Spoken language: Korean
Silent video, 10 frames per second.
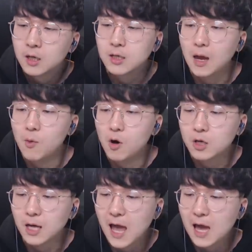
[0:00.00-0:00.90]

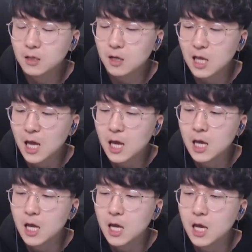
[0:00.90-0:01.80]
당먹기 X
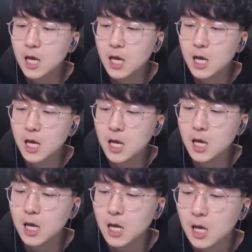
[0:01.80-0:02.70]

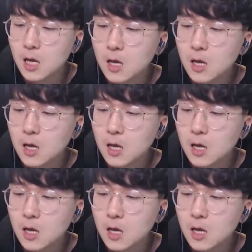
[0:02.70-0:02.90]
띠.